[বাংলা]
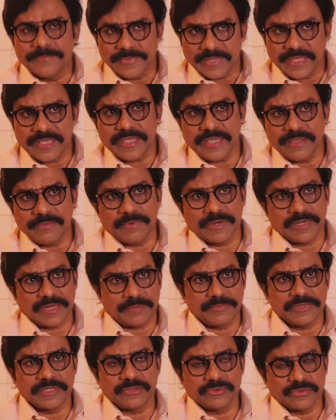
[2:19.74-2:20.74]
এই এই মানে
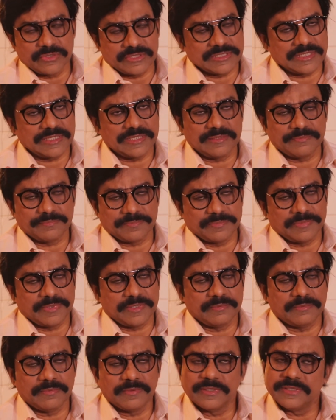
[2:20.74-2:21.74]
আমি কিন্তু ইনশাল্লাহ
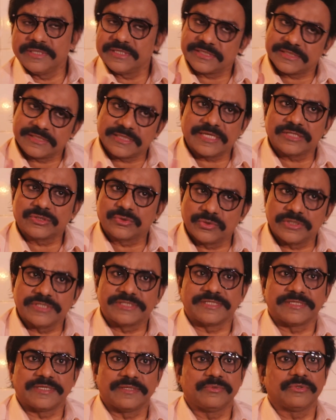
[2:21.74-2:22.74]
এদের সাথে কাজ
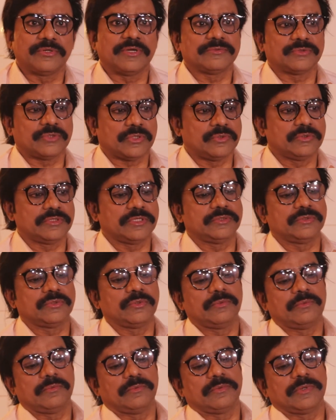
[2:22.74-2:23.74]
করেছি এবং তখন কিন্তু
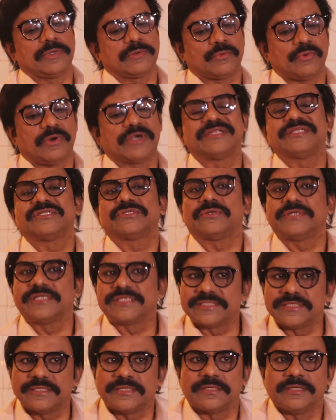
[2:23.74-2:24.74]
কোয়ার্টিস্ট অনেক
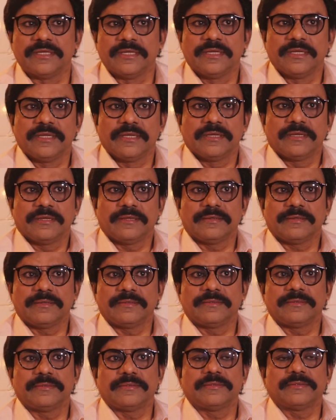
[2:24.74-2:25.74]
ছিলেন
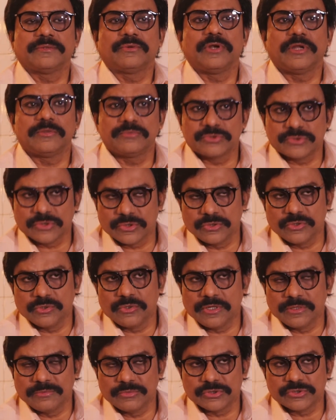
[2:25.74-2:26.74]
গোলাম শ্রদ্ধেয়
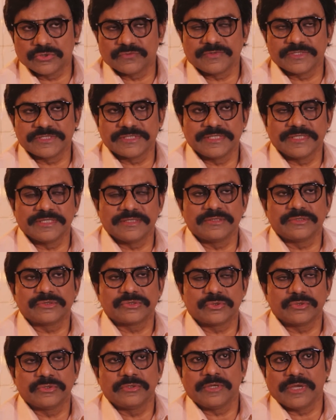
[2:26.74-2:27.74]
গোলাম মুস্তফা ছিলেন
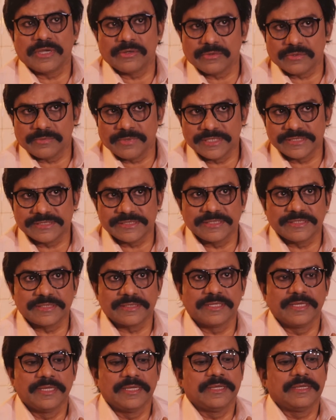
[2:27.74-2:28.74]
শ্রদ্ধেয় আনোয়ার ভাই ছিলেন
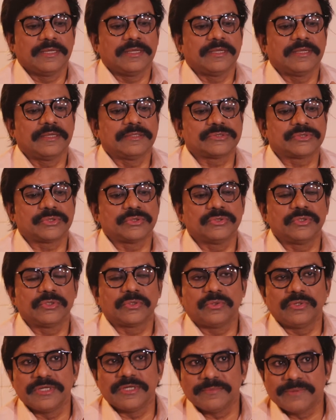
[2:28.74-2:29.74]
শ্রদ্ধেয়
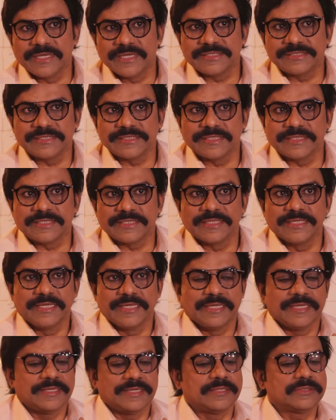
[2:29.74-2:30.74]
খলিল ভাই ছিলেন
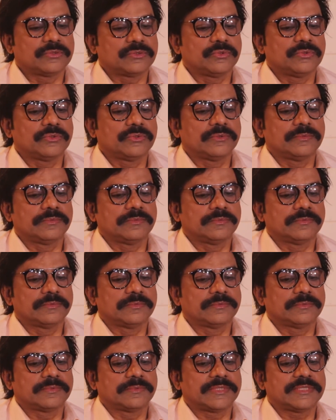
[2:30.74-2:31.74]
তো
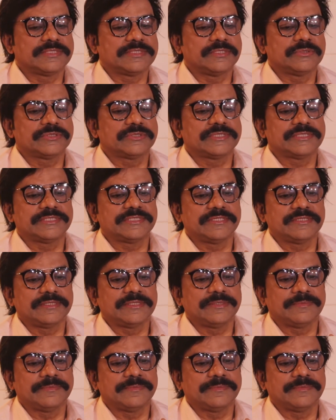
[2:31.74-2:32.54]
কাজে হচ্ছে যে